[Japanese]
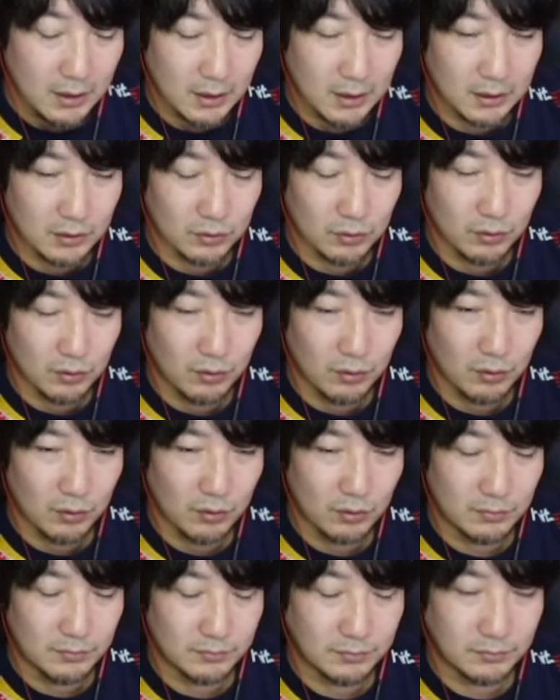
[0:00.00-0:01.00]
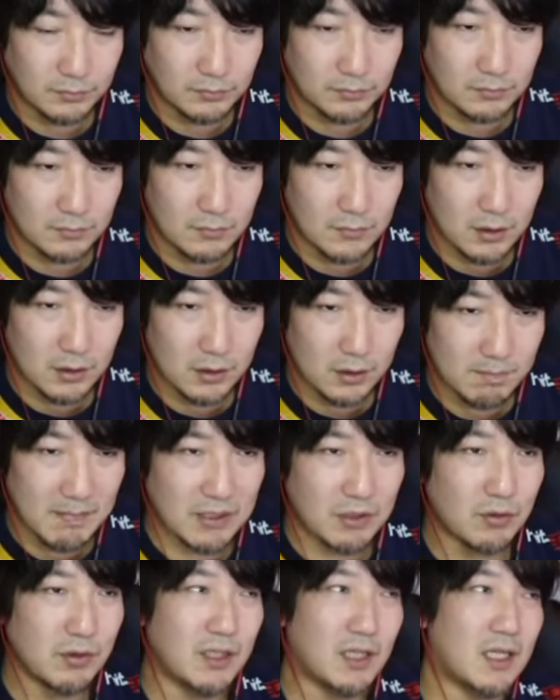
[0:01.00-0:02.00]
えっとま
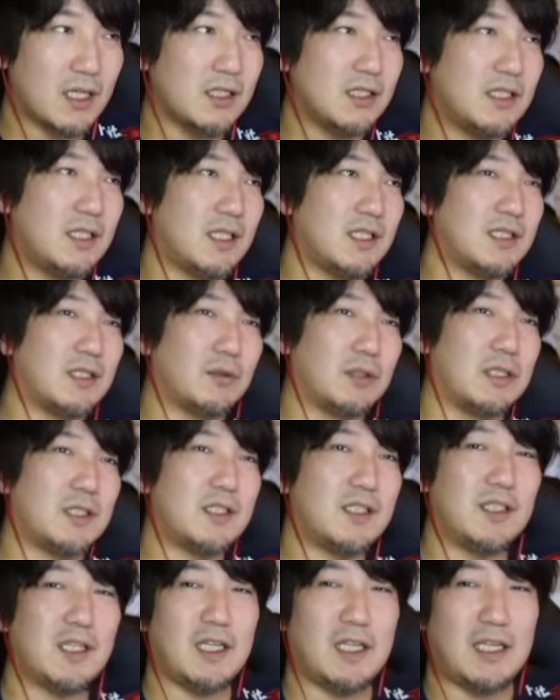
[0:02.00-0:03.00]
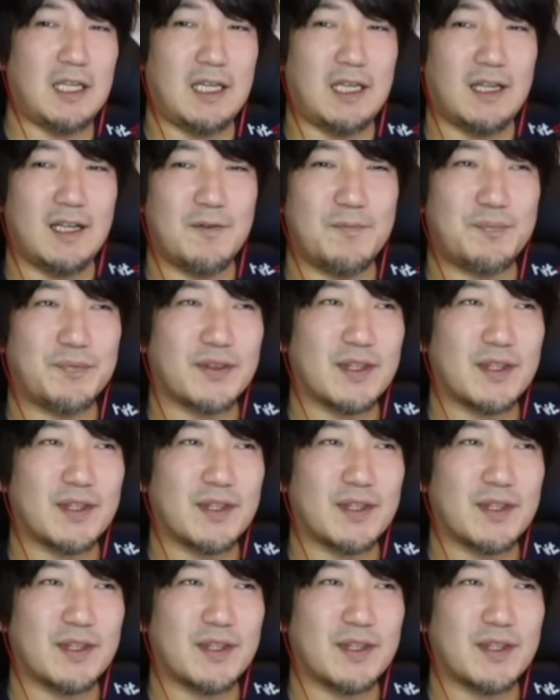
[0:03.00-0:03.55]
あそんな感じでやってた時に次に